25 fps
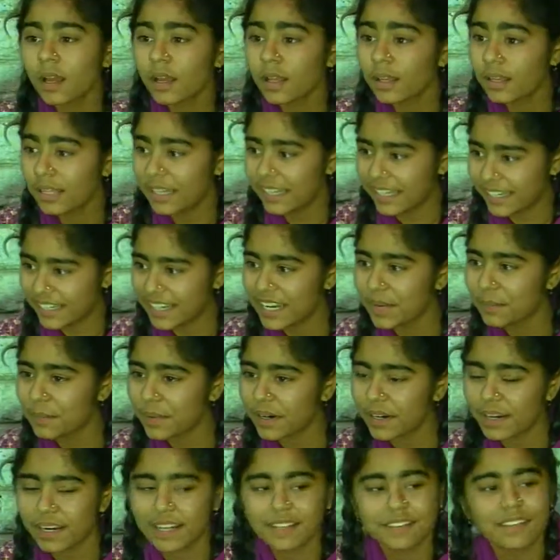लिखने
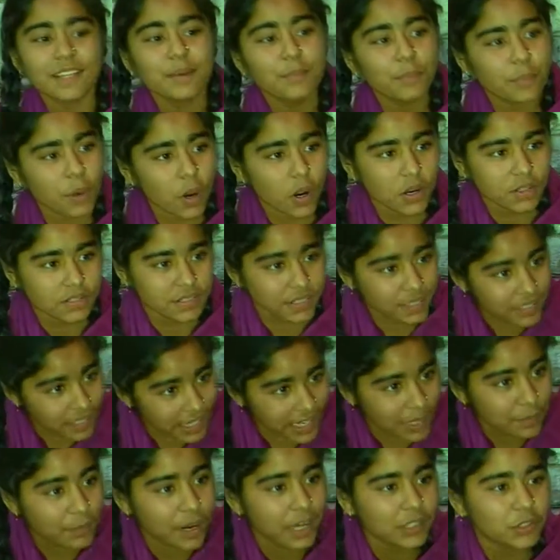पढ़ने से बहुत सी नई
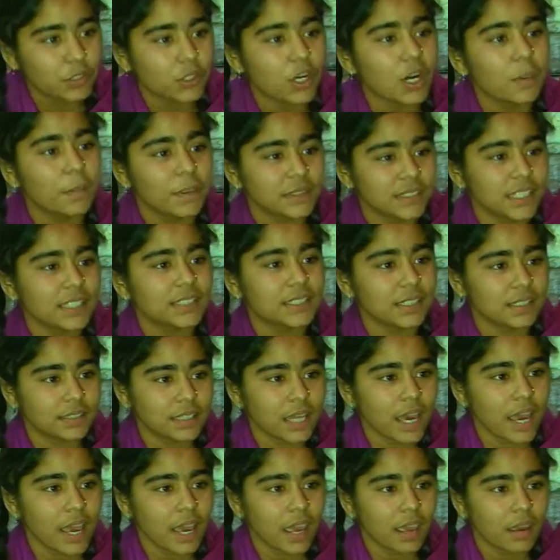बातों का पता चलता
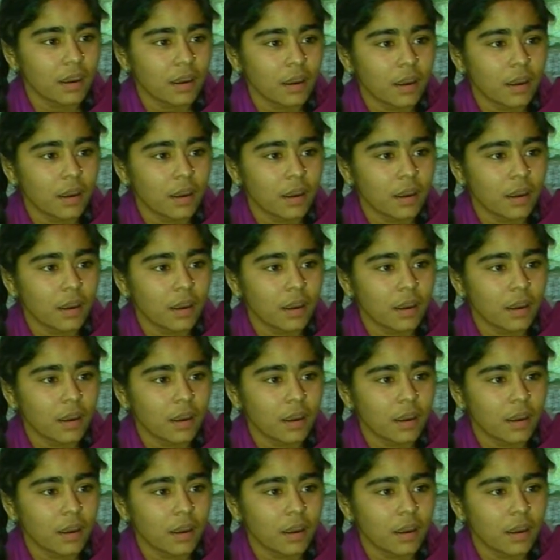है